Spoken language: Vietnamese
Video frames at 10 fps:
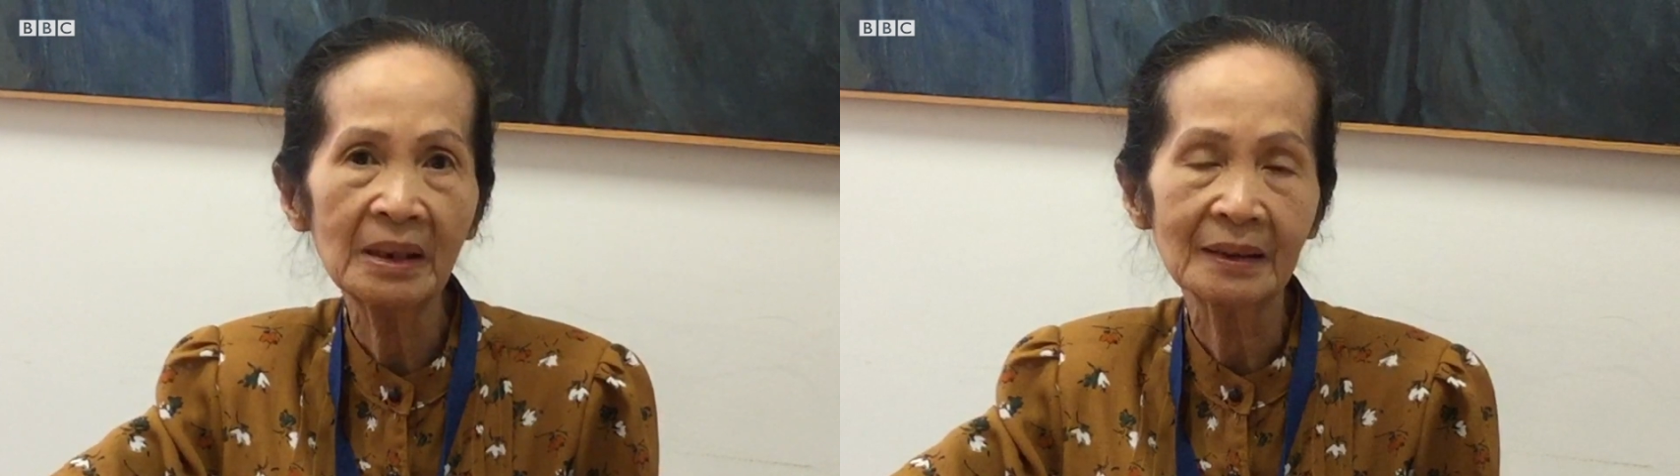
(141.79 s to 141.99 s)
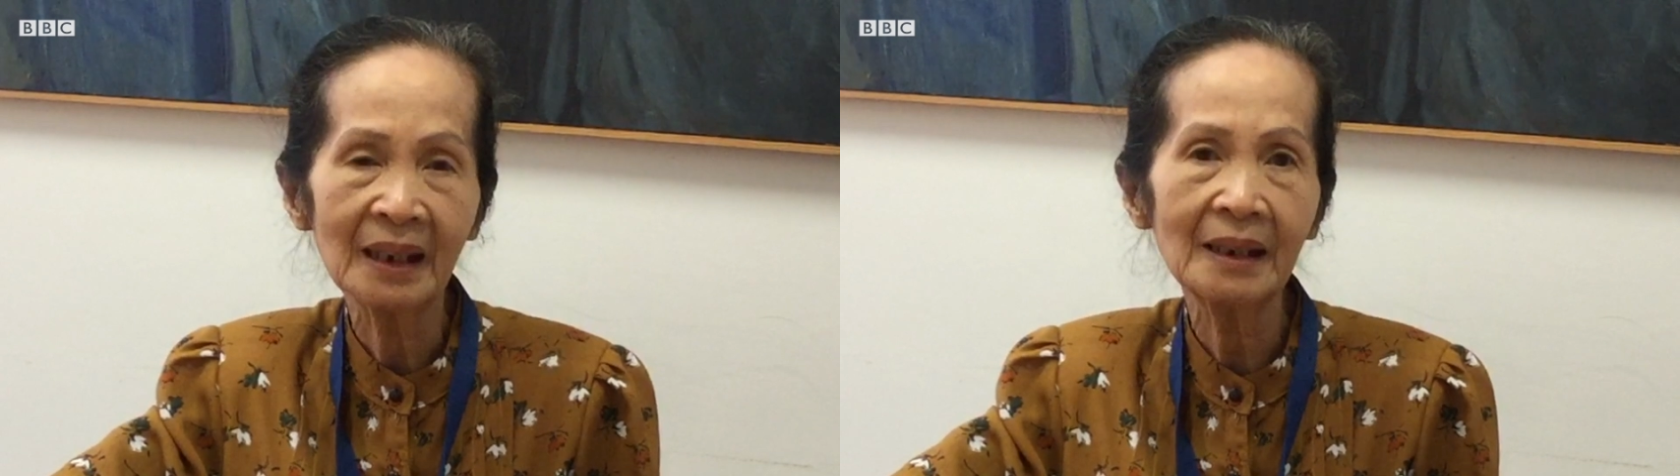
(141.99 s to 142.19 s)

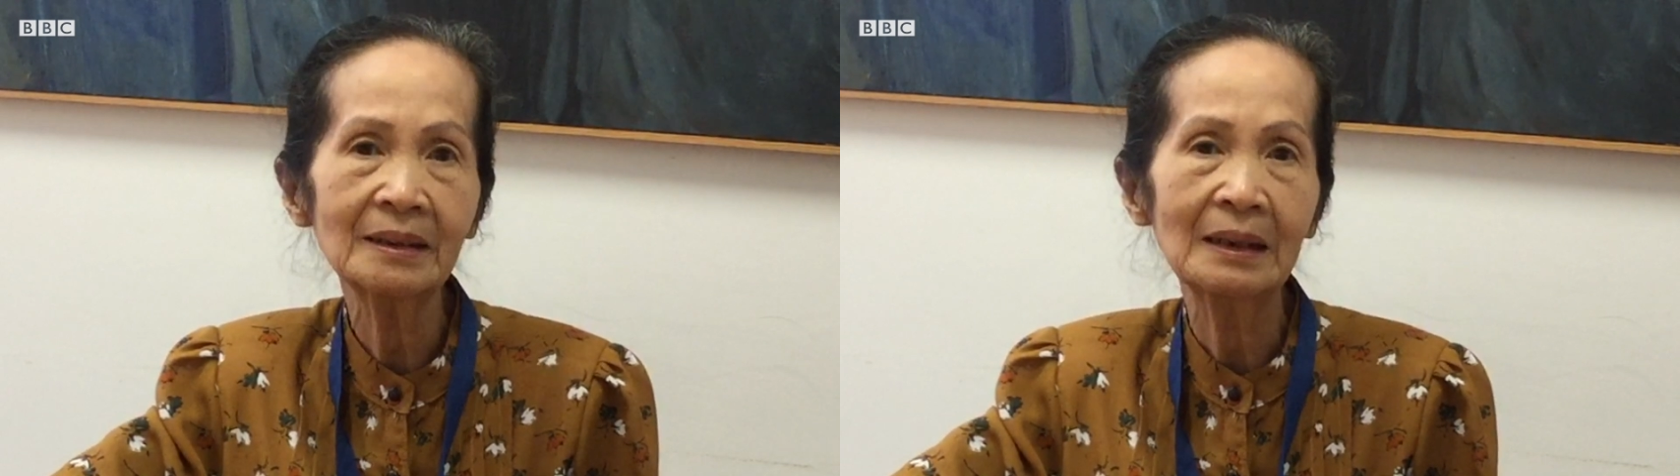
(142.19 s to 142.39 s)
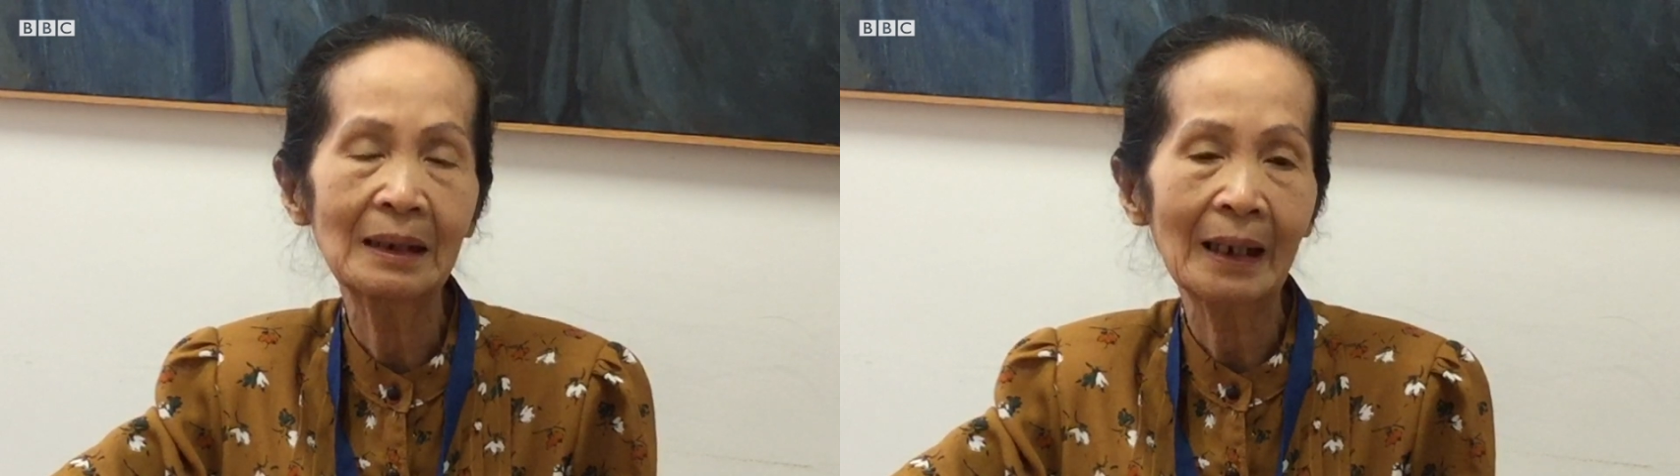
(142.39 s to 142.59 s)
hiện nay
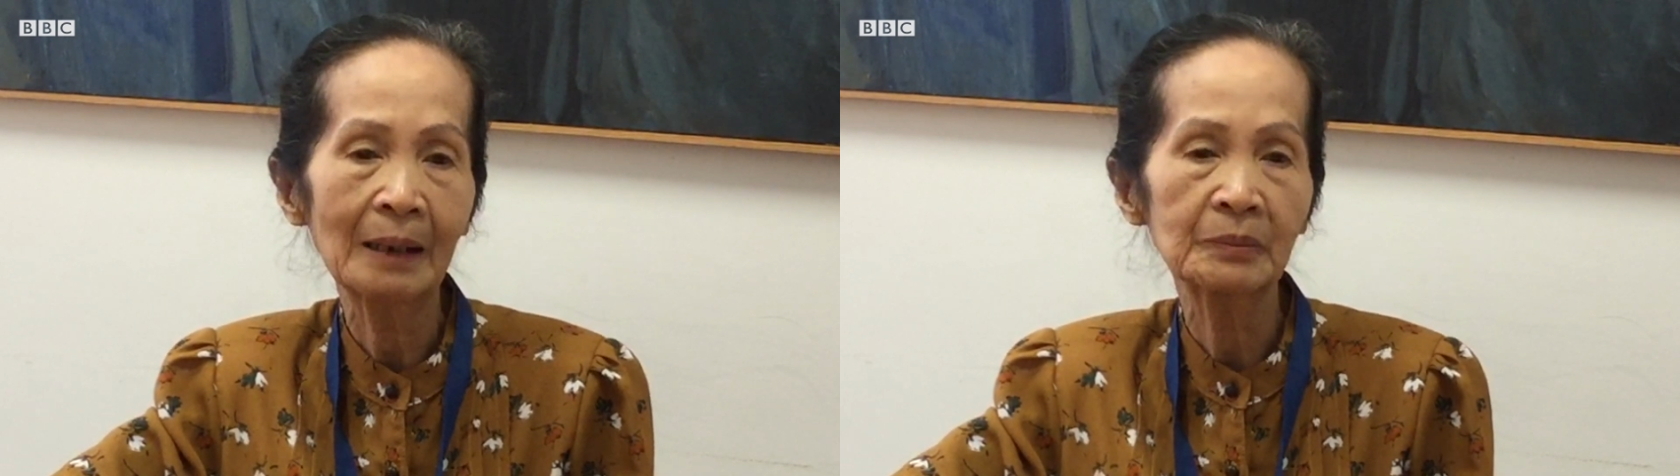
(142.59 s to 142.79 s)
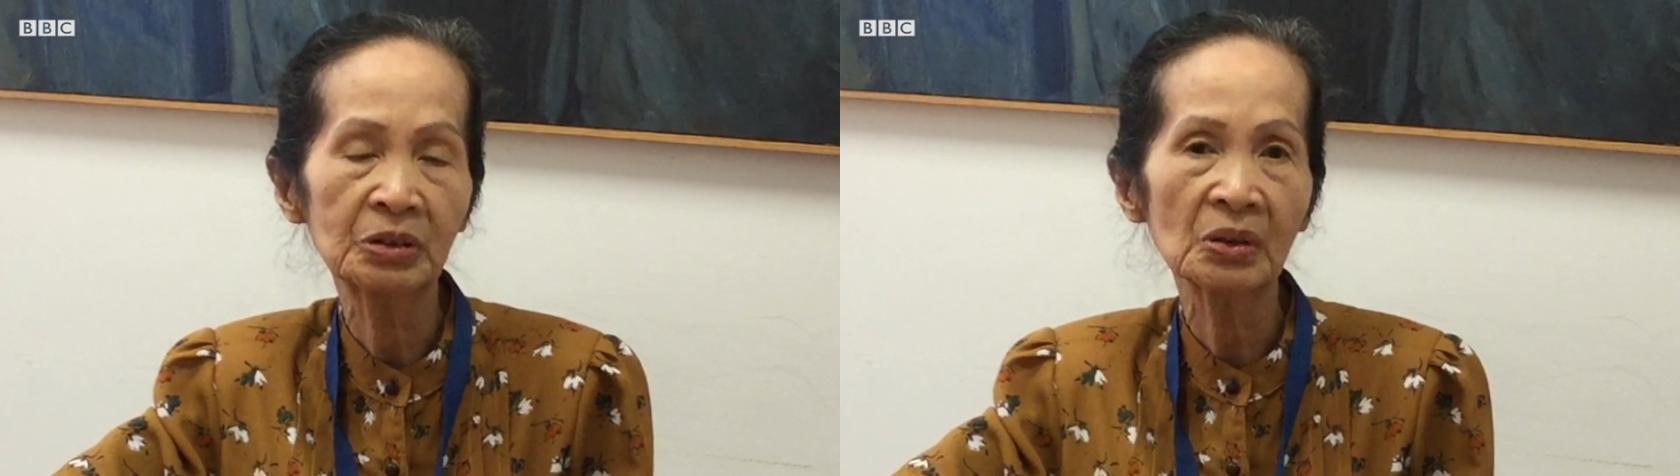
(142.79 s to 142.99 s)
thì
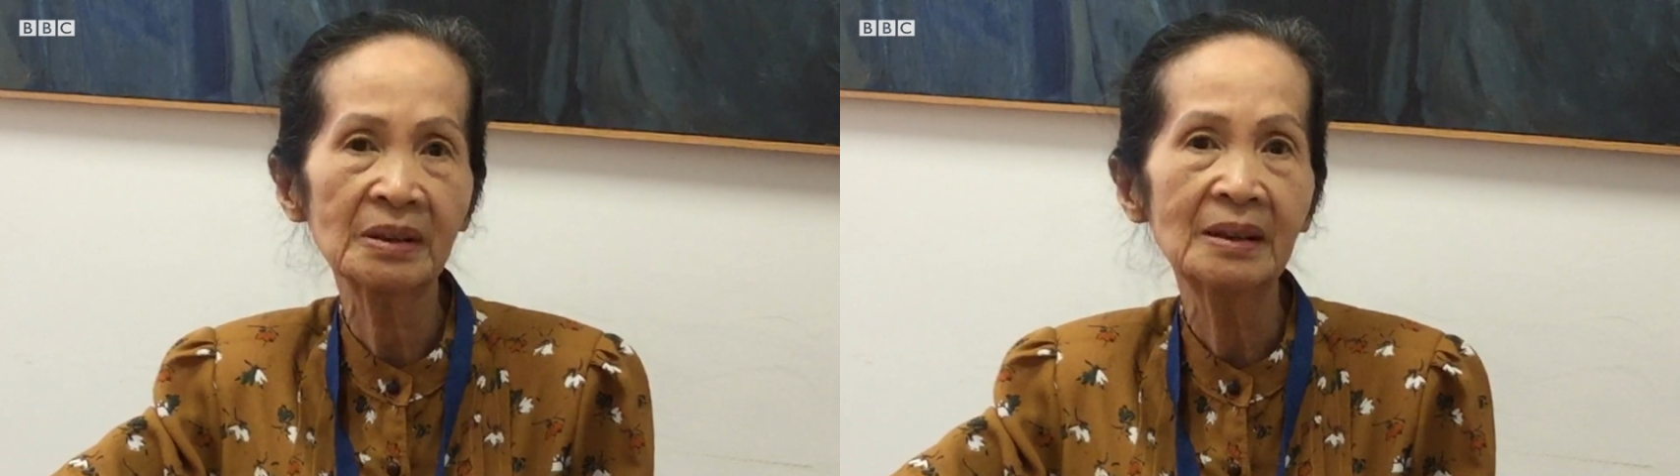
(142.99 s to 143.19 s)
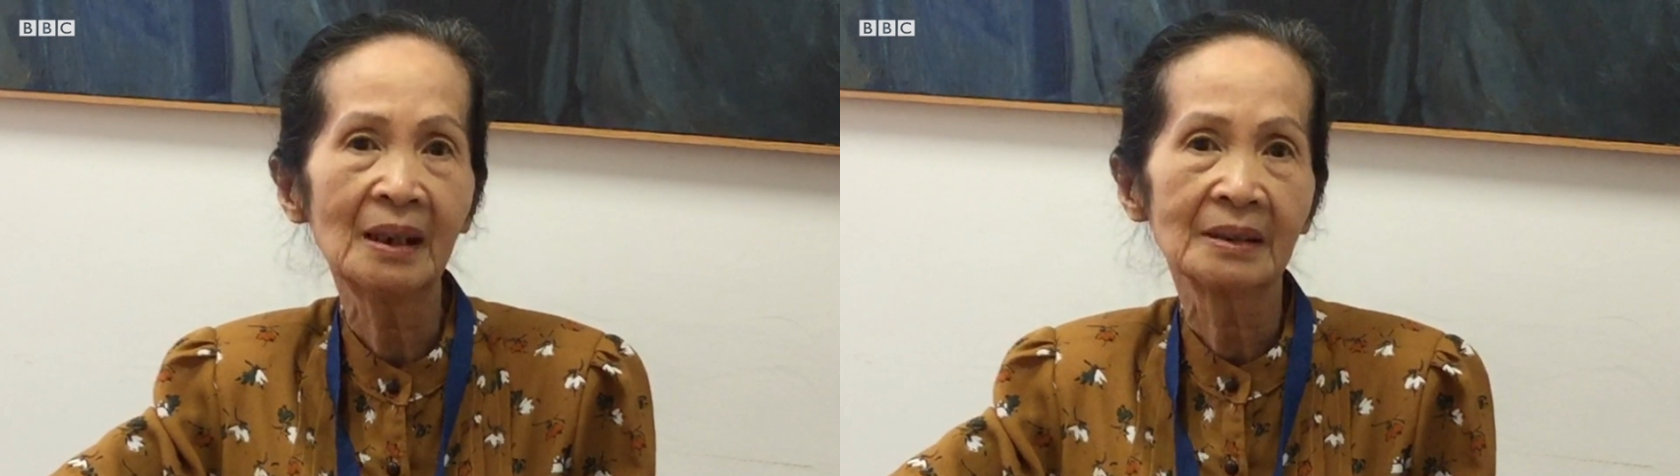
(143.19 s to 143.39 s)
làm cho cái